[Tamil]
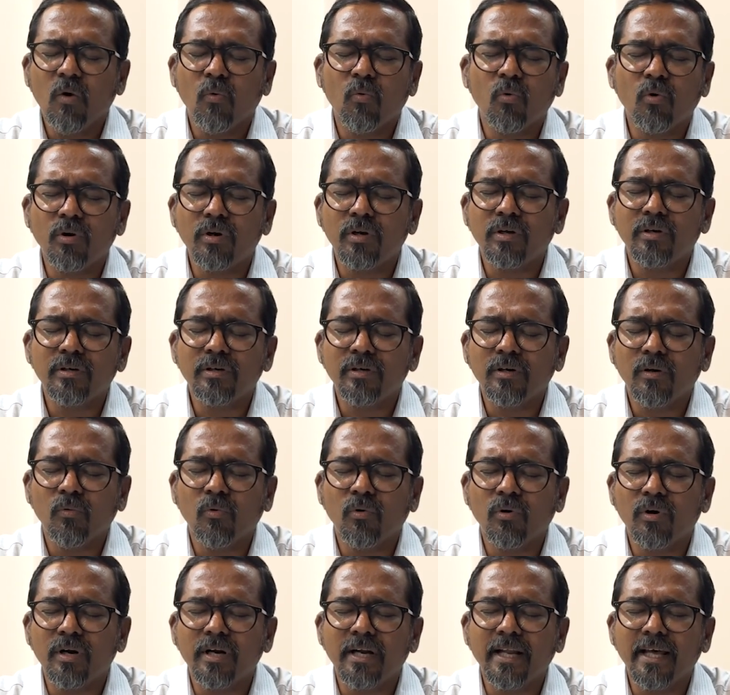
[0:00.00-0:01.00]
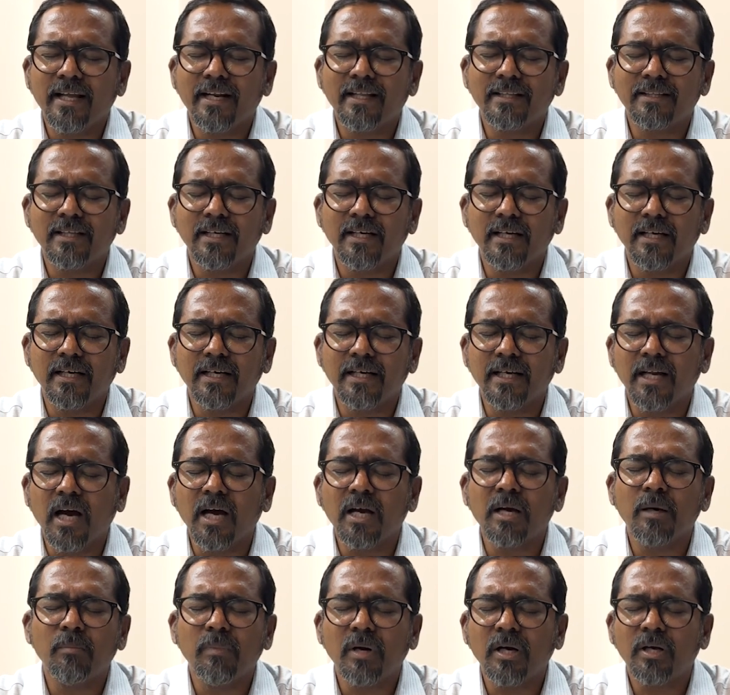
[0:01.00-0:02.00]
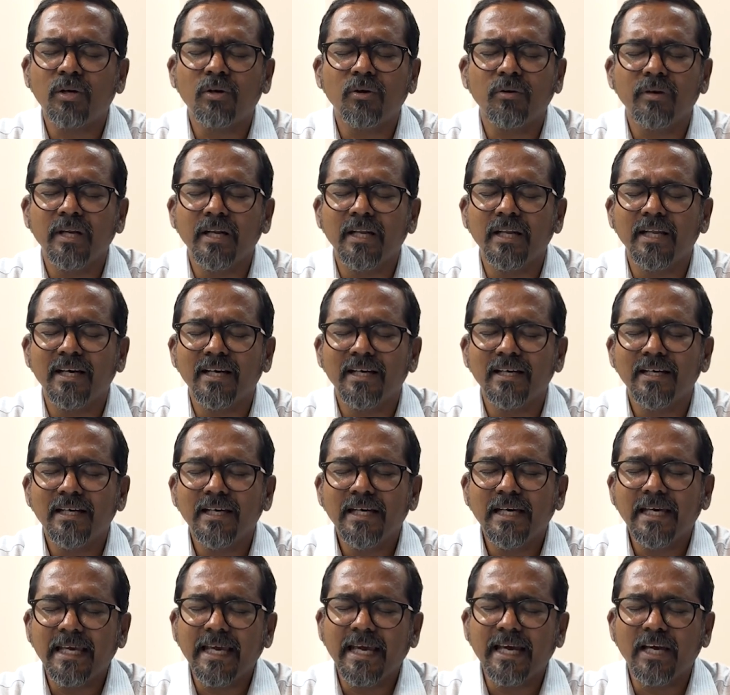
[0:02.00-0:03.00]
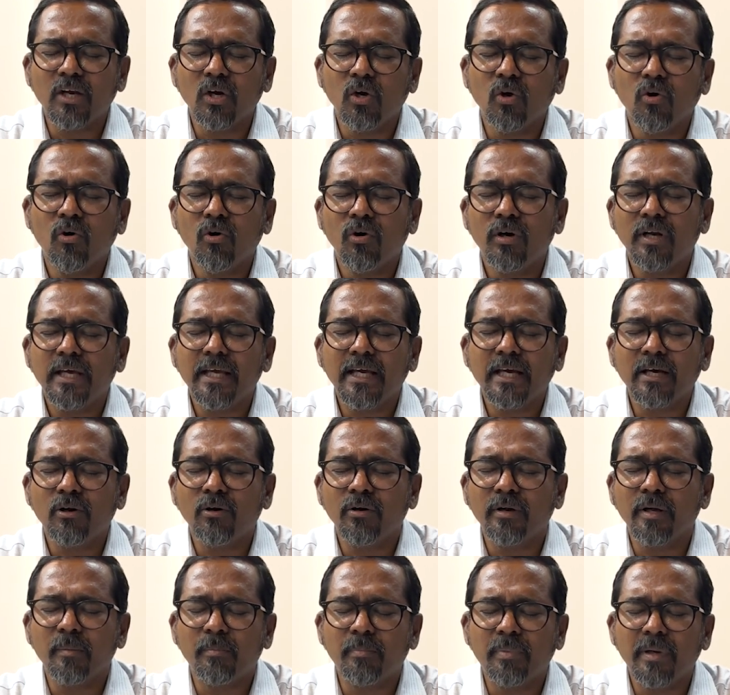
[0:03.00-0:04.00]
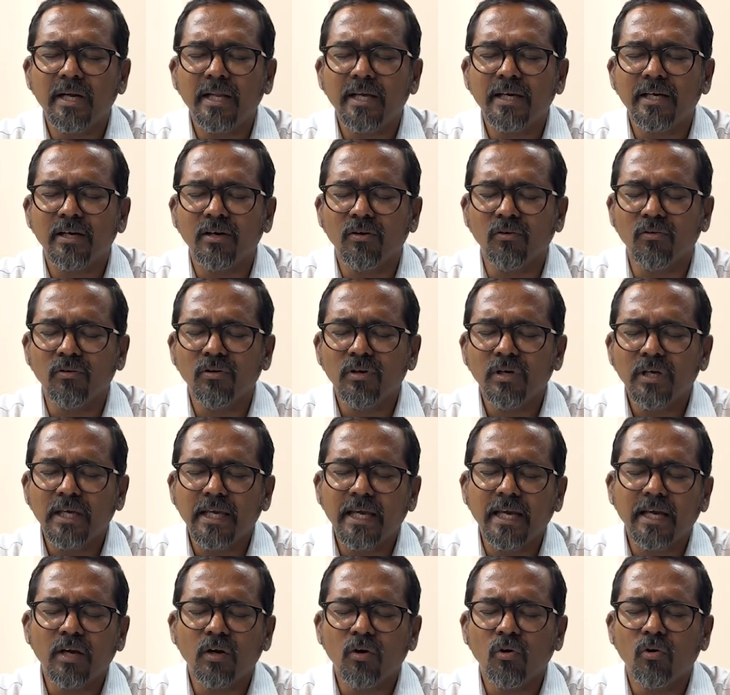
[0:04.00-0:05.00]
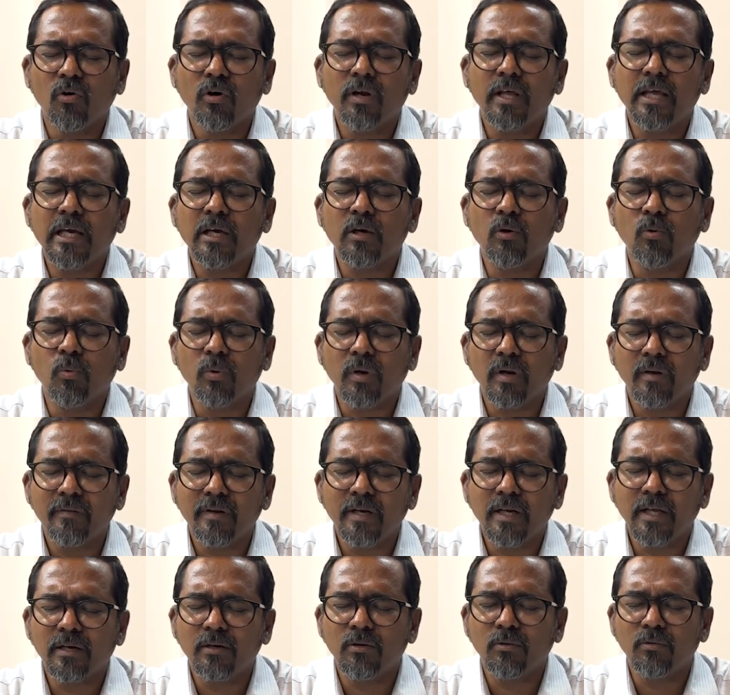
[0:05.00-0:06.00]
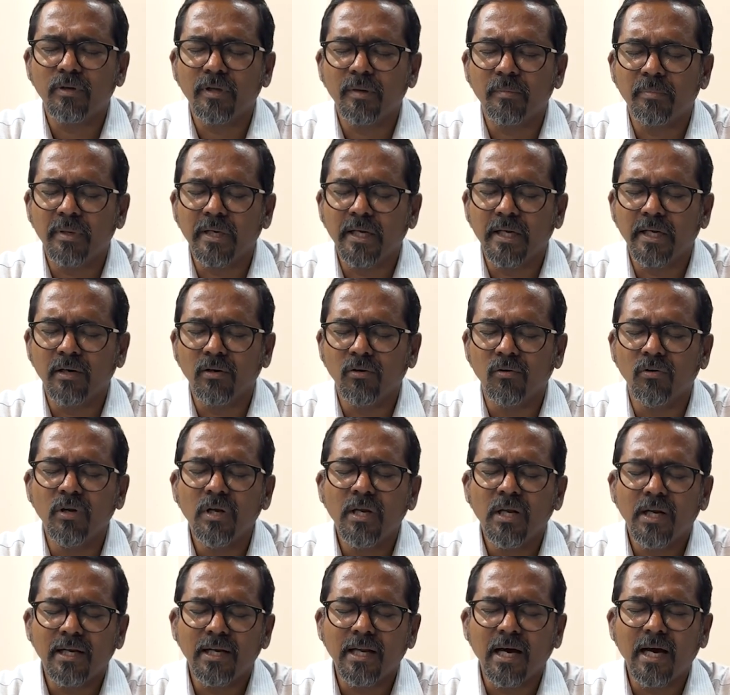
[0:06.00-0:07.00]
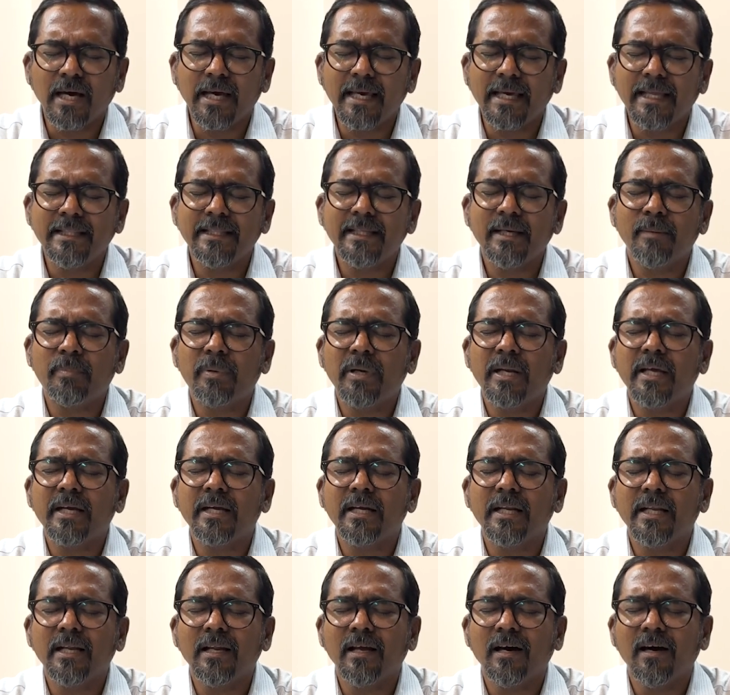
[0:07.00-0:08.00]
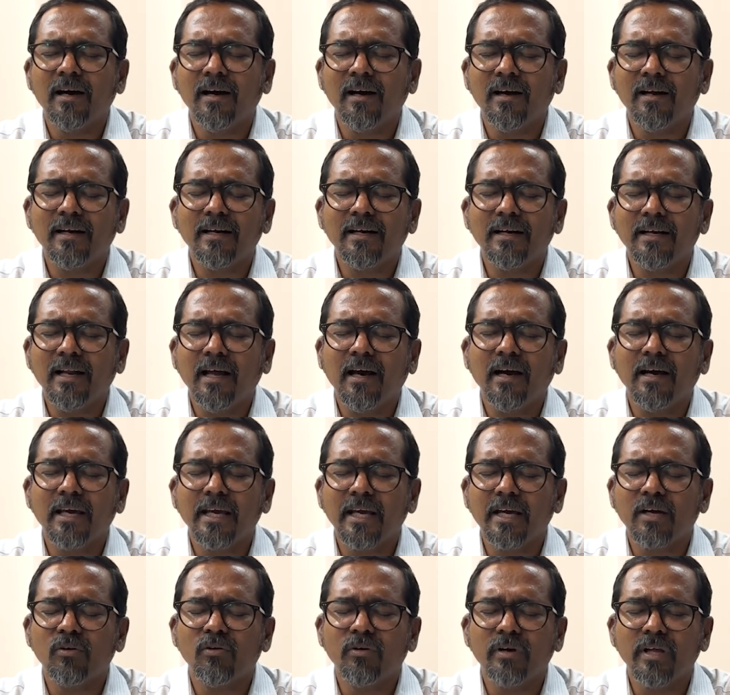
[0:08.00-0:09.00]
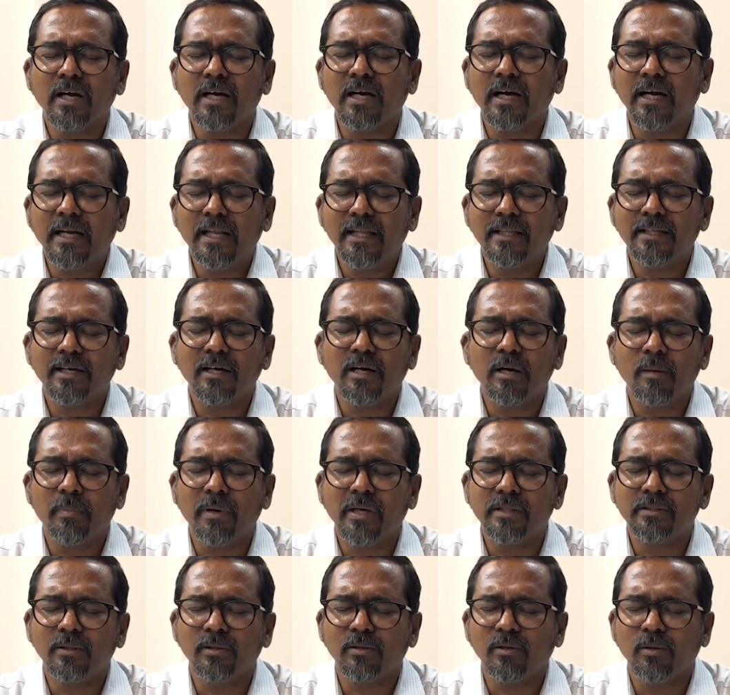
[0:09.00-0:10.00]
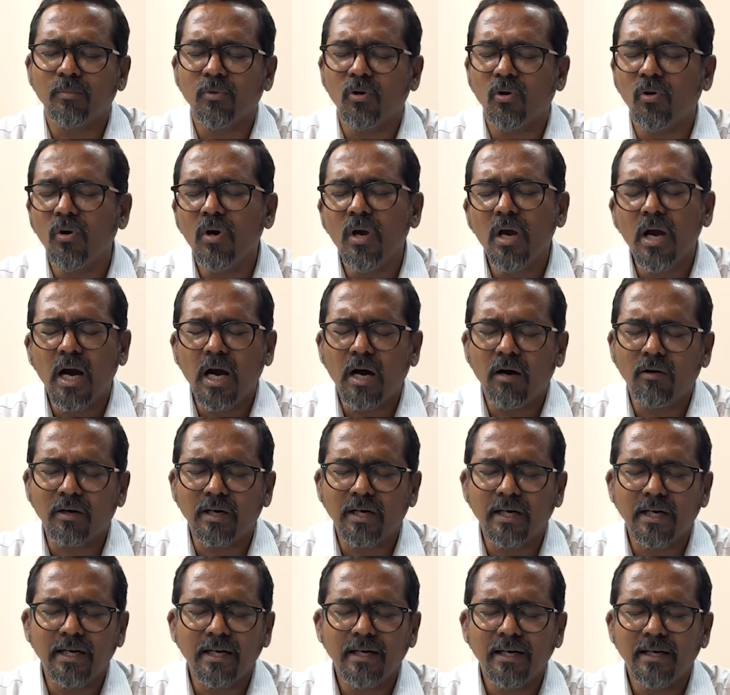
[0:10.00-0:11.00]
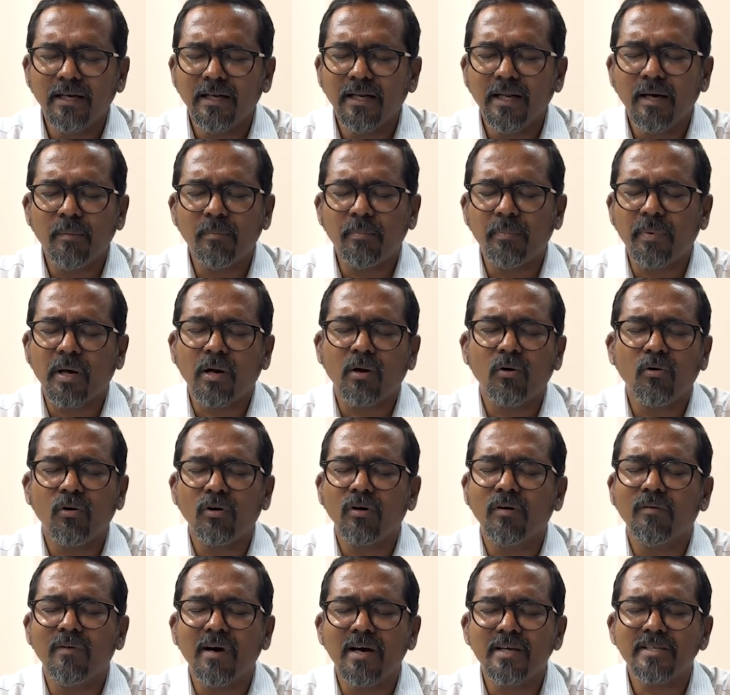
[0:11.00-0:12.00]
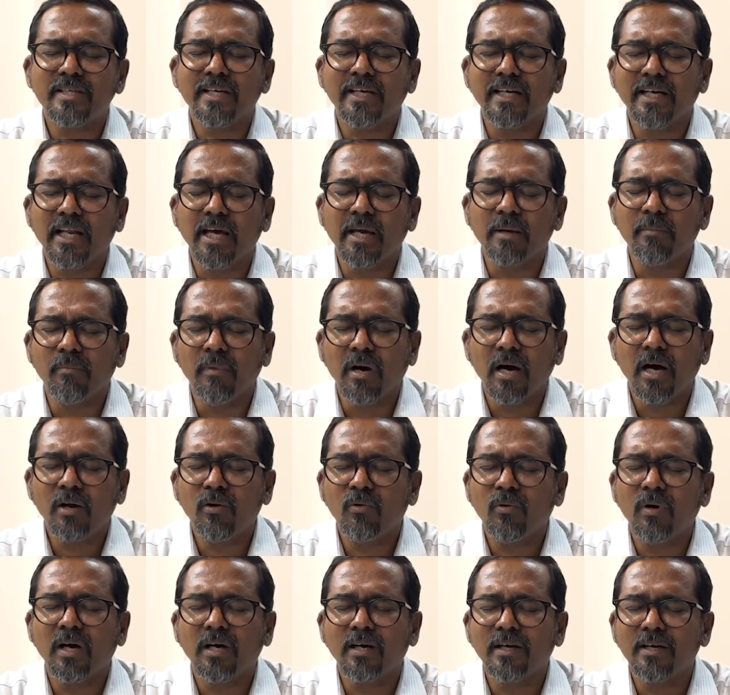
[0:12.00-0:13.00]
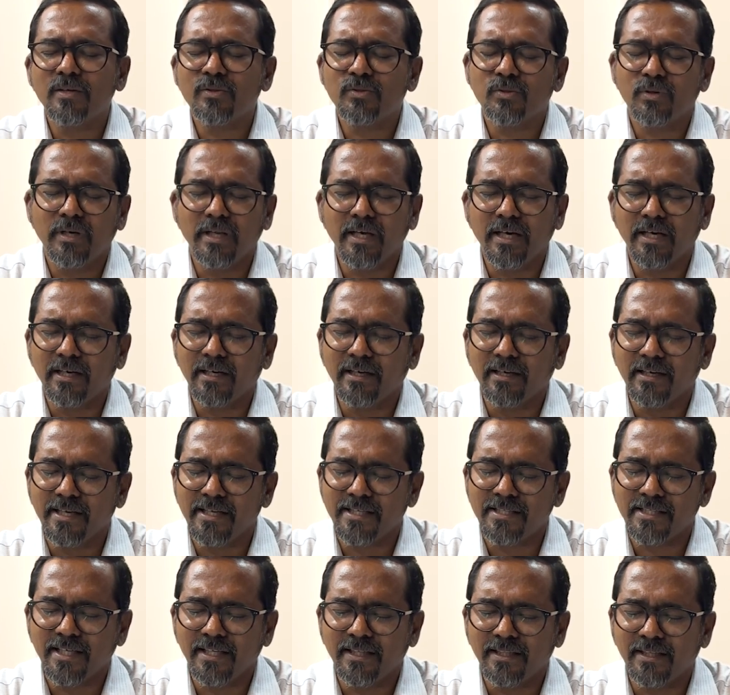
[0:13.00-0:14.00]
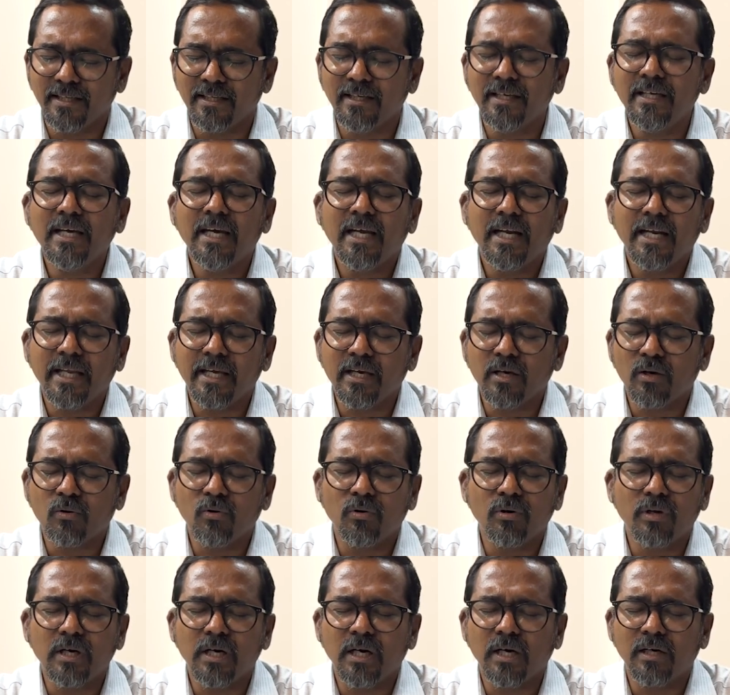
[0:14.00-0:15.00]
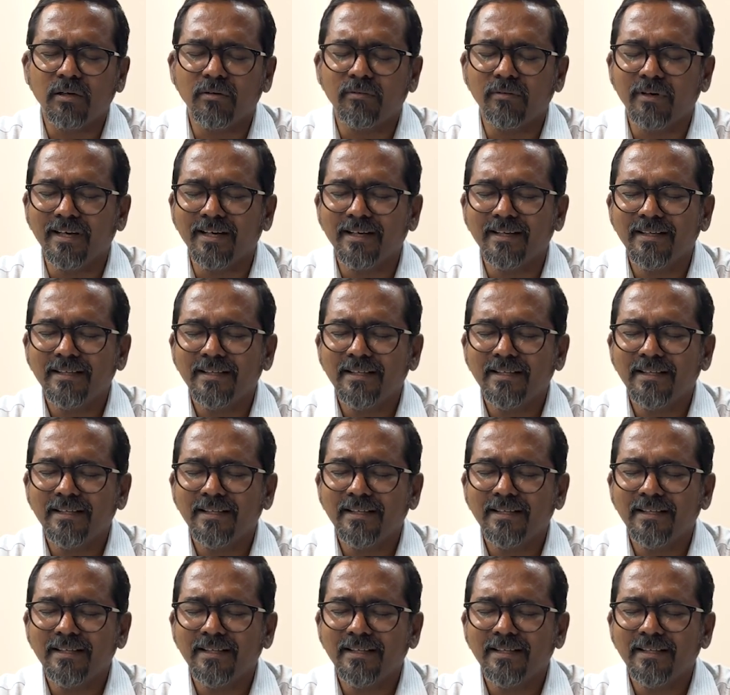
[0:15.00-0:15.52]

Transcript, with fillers: ஒரு ஒரு நேரத்தில் நாங்கள் மட்டும் இல்லை எங்களோட எங்களுடைய பிள்ளைகளும் எங்களோட எங்கள் உறவினர்களுடைய பிள்ளைகளும் நாங்கள் எந்த பிள்ளைகளெல்லாம் நாங்கள் எங்களுடைய கண் எதிர்க்க பார்த்துருக்கோமோ அவர்களெல்லாம் பரலோக வாசிகளாய் மாறுவாங்கன்னு சொல்லி எங்களுக்கு நிச்சயத்தை நீங்கள் கொடுங்க ஆண்டவரே